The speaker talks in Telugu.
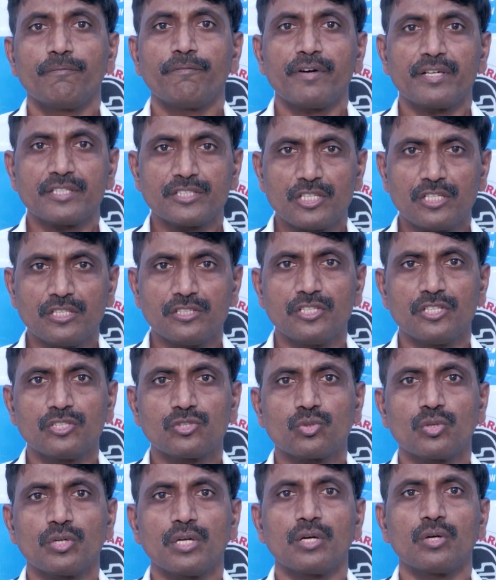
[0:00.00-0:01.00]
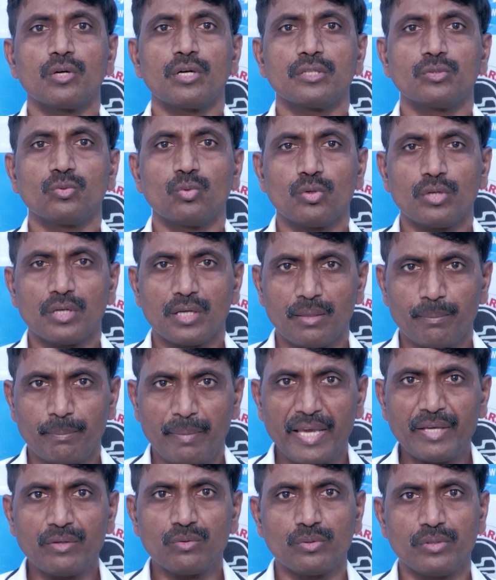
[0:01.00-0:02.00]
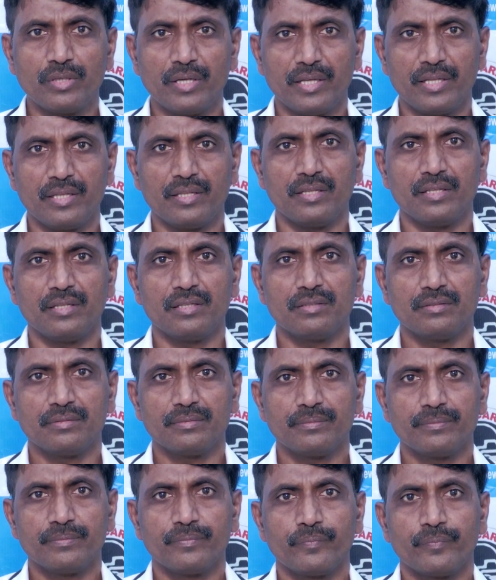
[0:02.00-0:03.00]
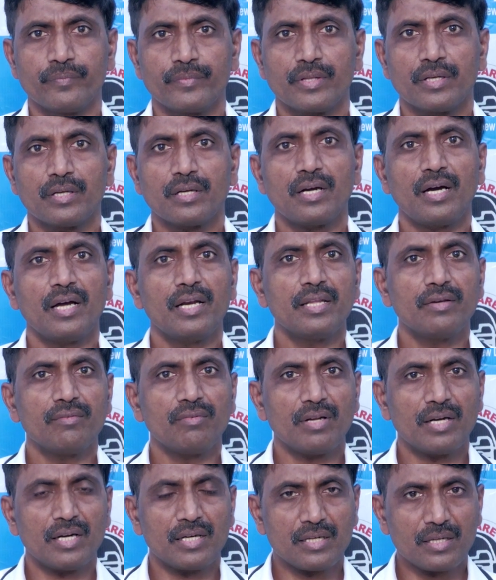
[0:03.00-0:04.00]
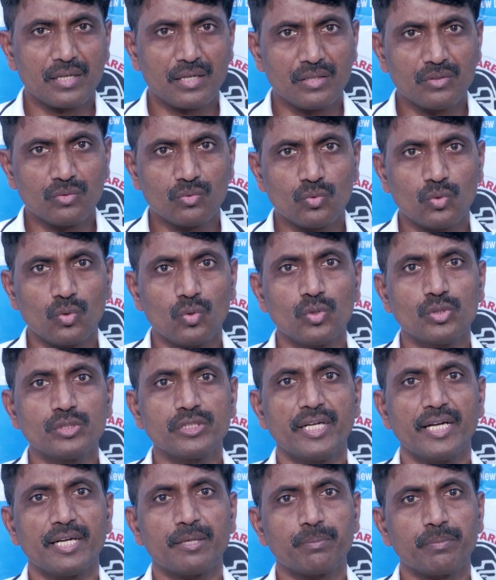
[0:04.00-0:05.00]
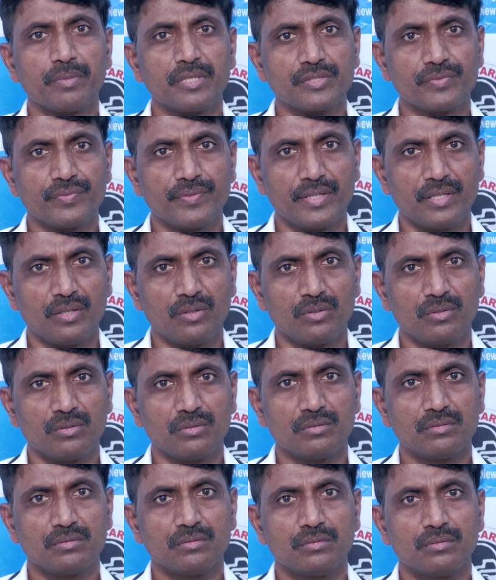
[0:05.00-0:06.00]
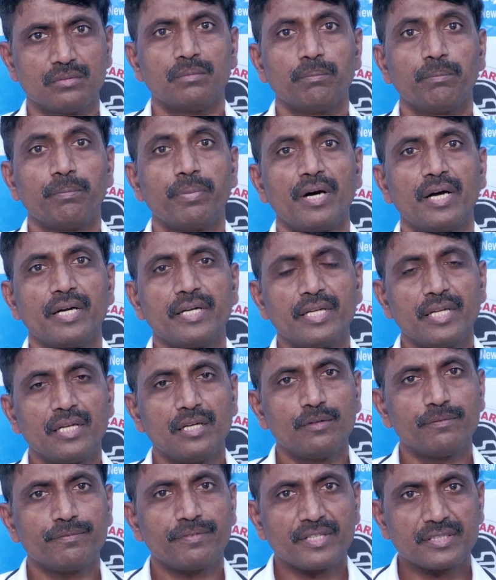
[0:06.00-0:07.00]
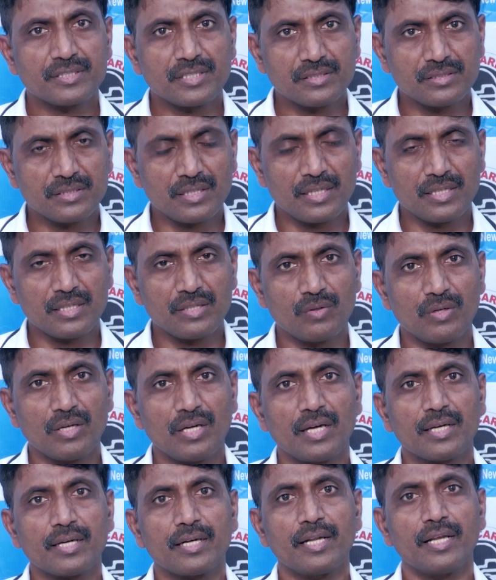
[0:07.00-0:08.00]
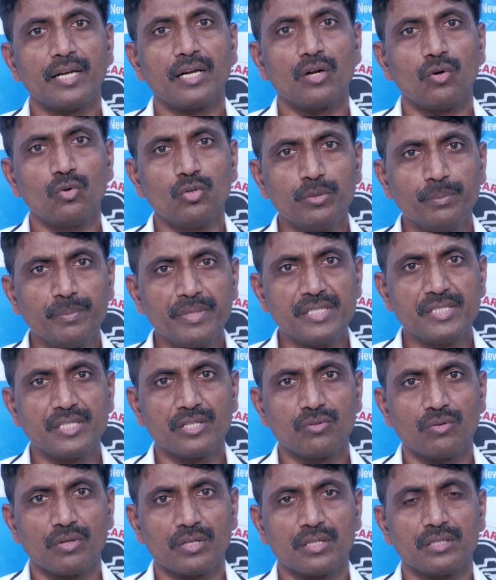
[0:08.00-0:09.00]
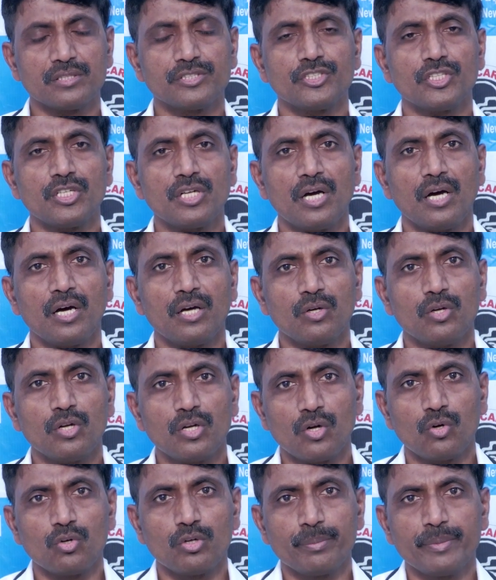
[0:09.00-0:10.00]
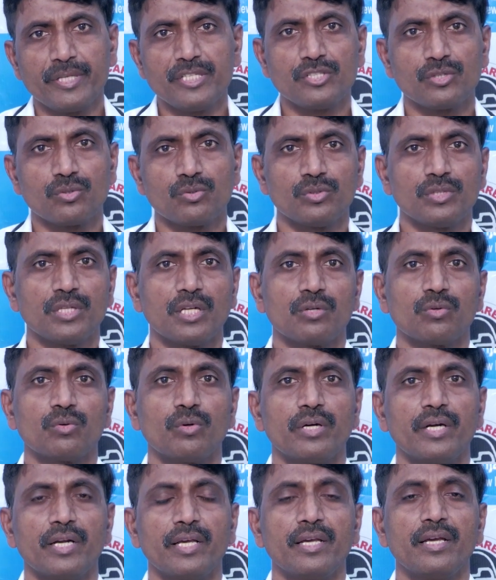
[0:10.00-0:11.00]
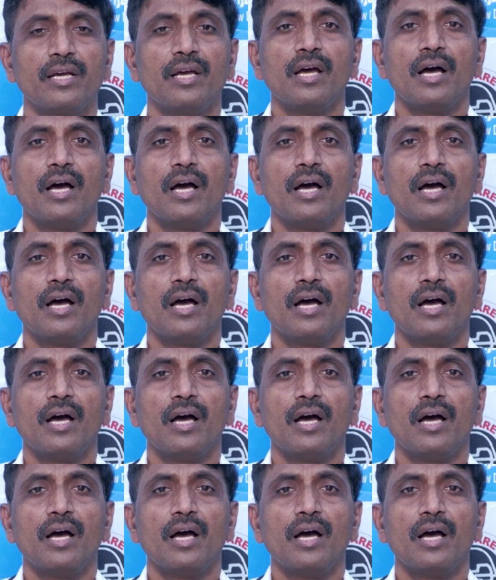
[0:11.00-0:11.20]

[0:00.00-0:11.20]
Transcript: ఫంక్షన్ చేసుకున్నా కూడా దూరంగా మైక్ ఉండేది కానీ వాళ్ళు అట్ట కాదు క్లోజ్డ్ అట్మాస్ఫియర్లో పార్టీలు ఫంక్షన్ జరగటం వల్ల అక్కడే లౌడ్ మ్యూజిక్ కొట్టడం చిన్న హాల్లో లౌడ్ మ్యూజిక్ ఉందనుకోండి